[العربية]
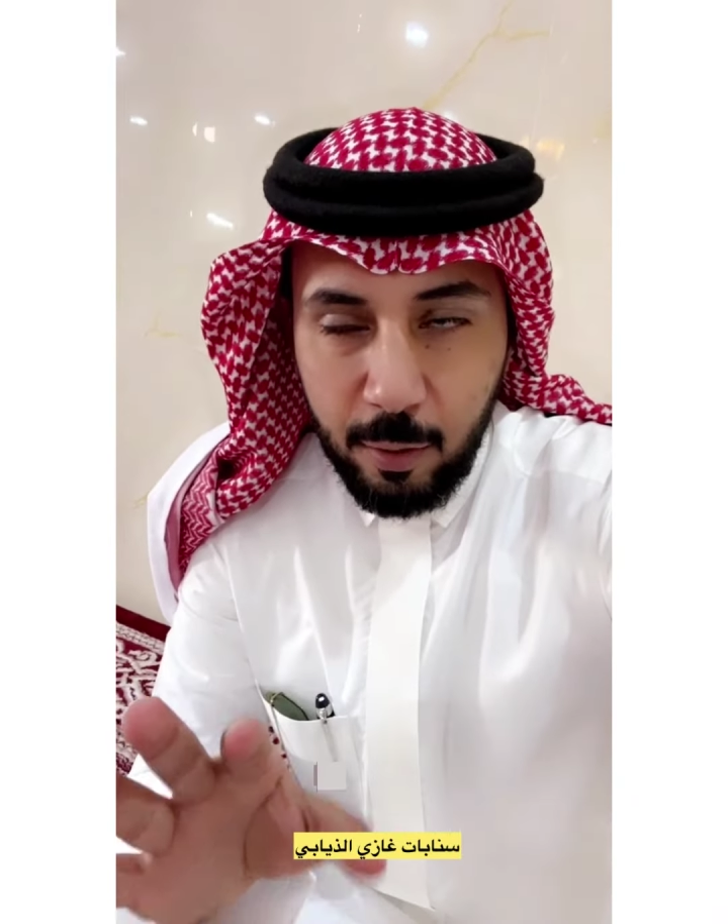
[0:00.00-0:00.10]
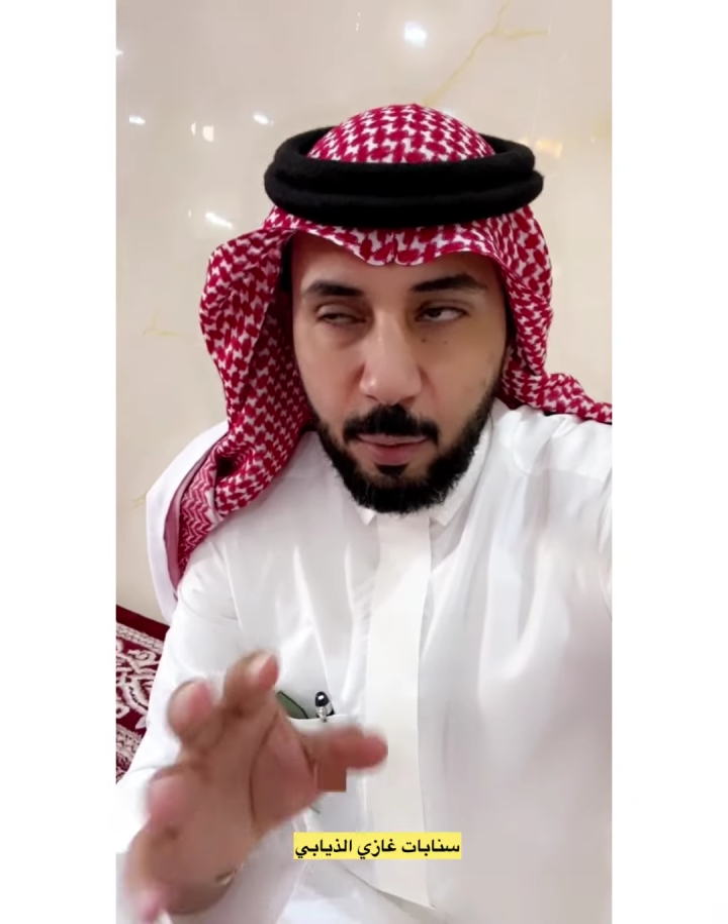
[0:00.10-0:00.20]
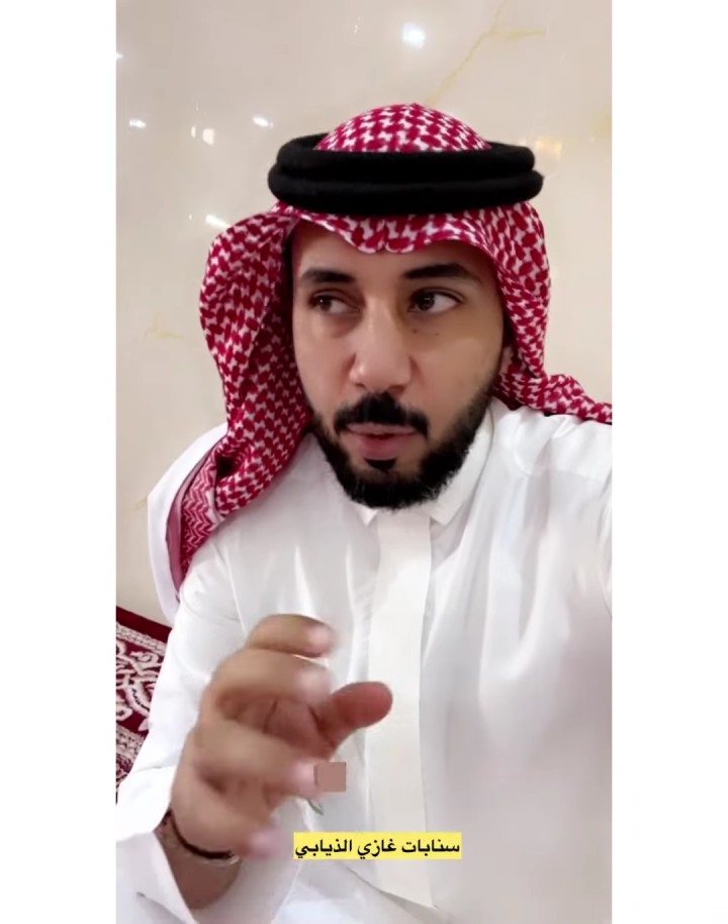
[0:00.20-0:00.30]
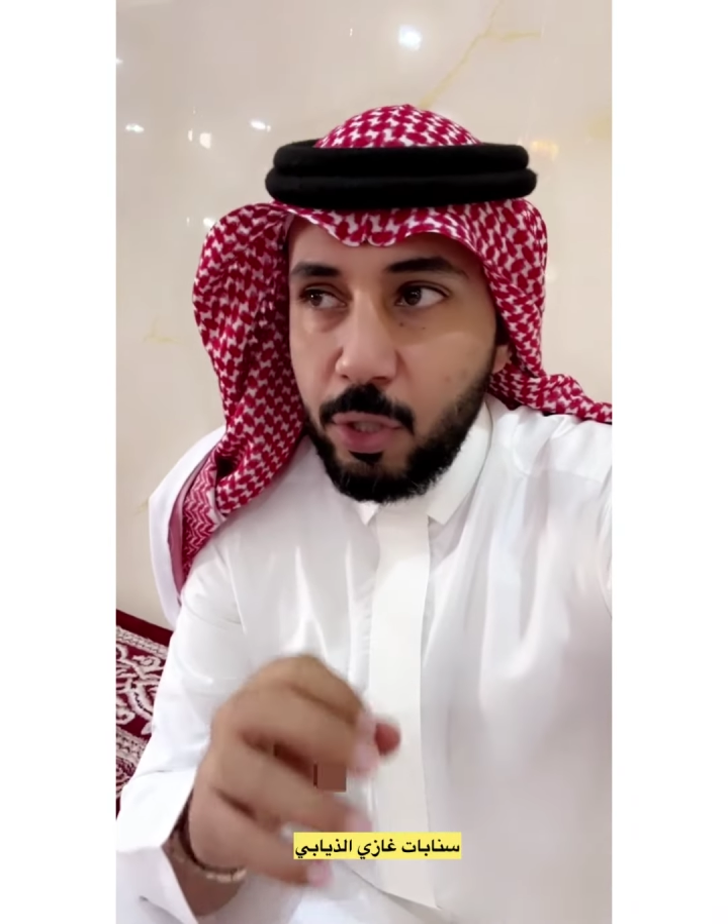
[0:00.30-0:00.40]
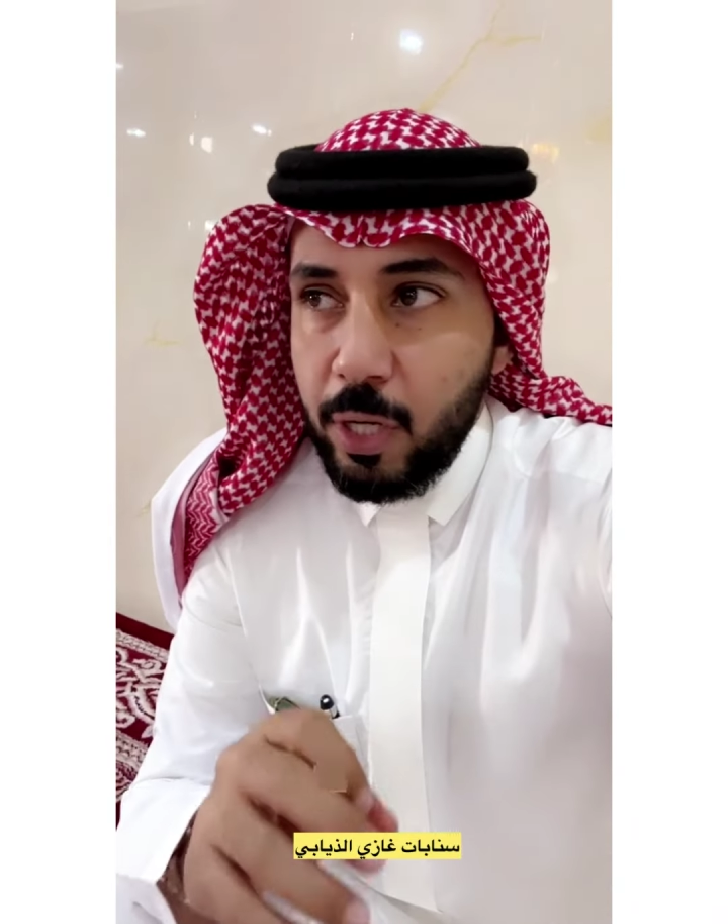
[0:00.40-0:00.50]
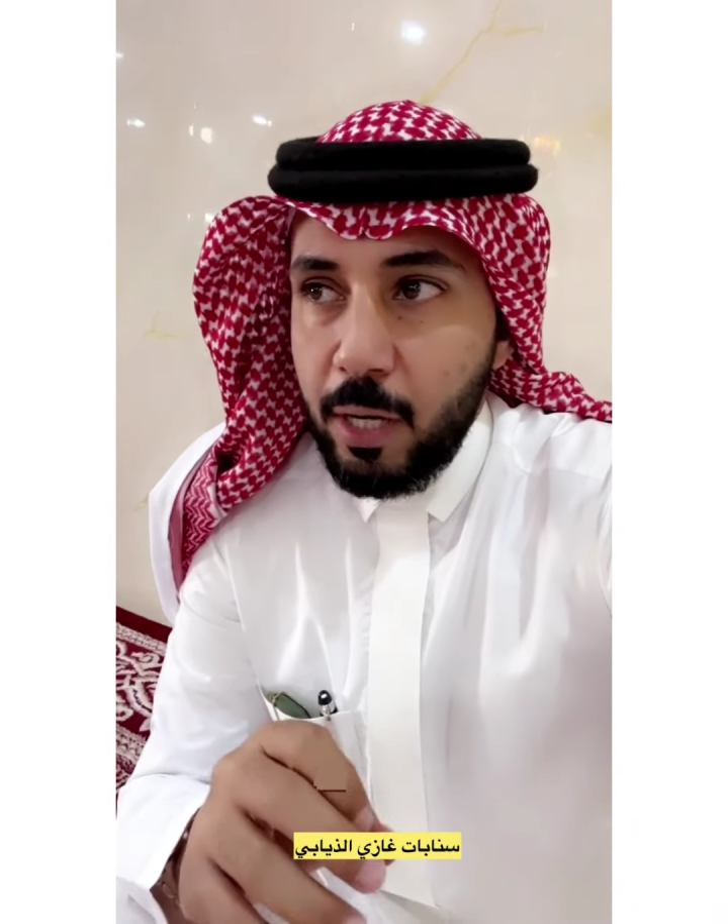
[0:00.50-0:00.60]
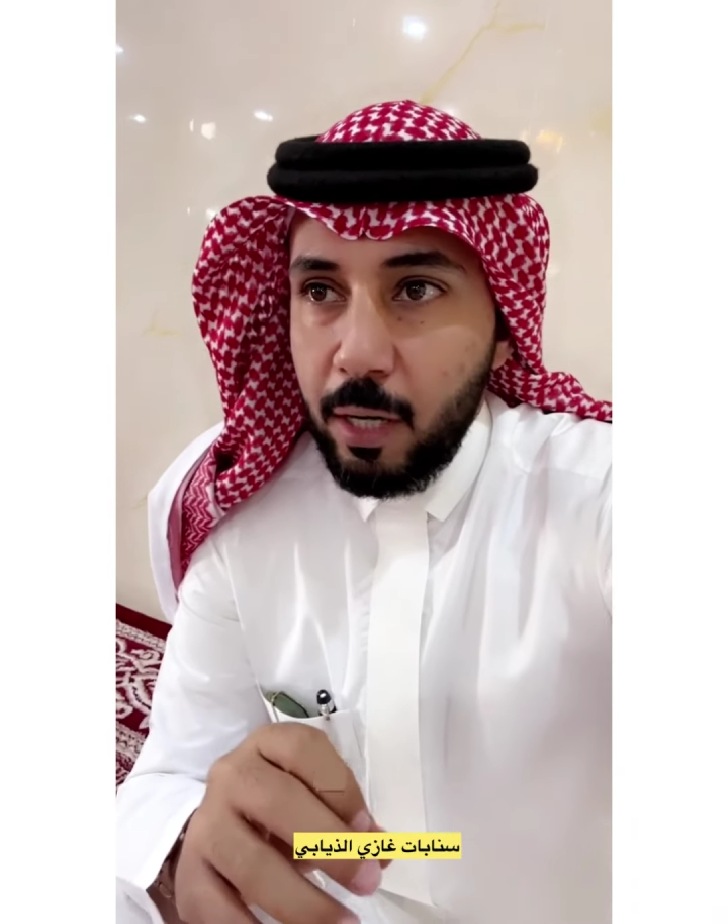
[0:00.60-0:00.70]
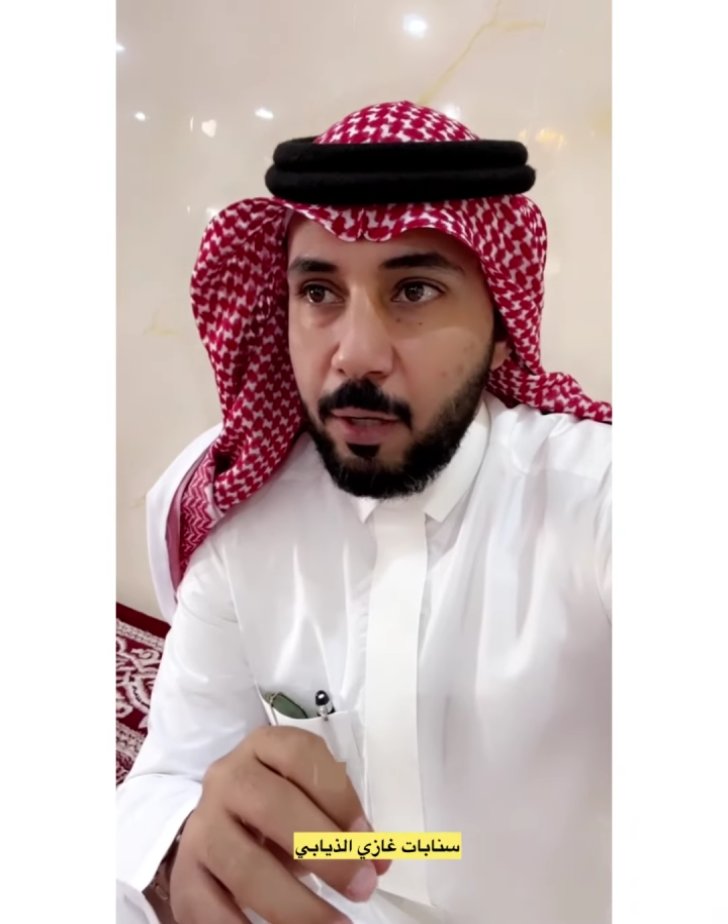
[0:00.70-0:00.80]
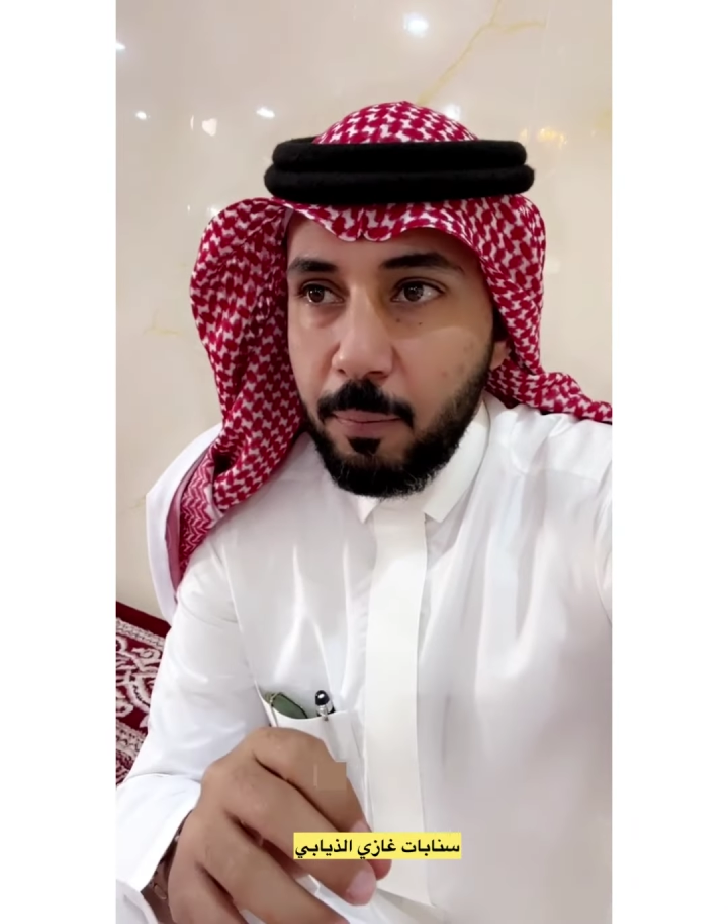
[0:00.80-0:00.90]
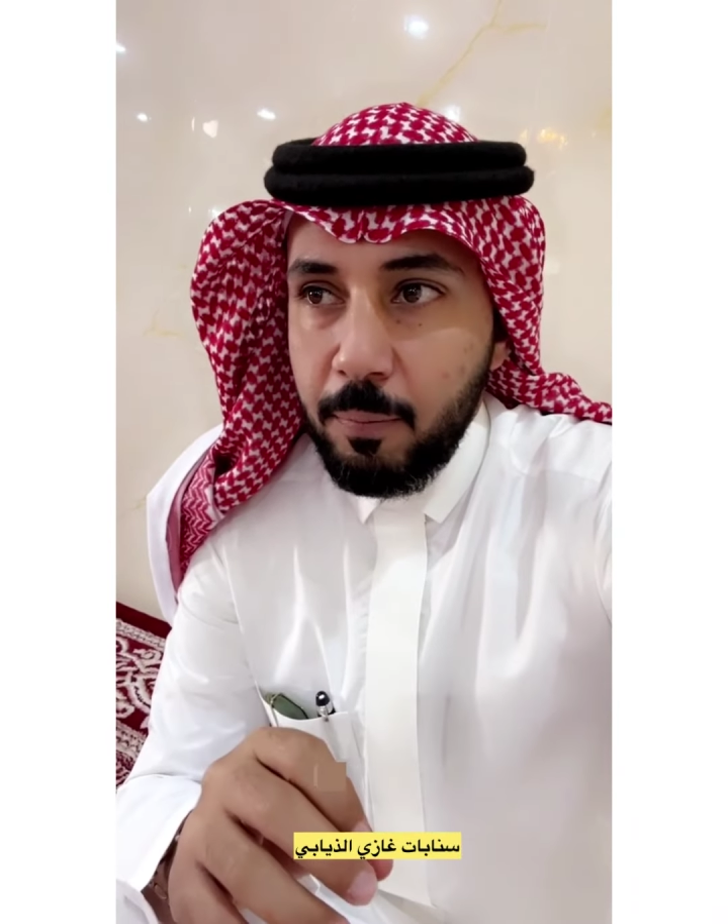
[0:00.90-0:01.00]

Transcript: ورجعنا لكم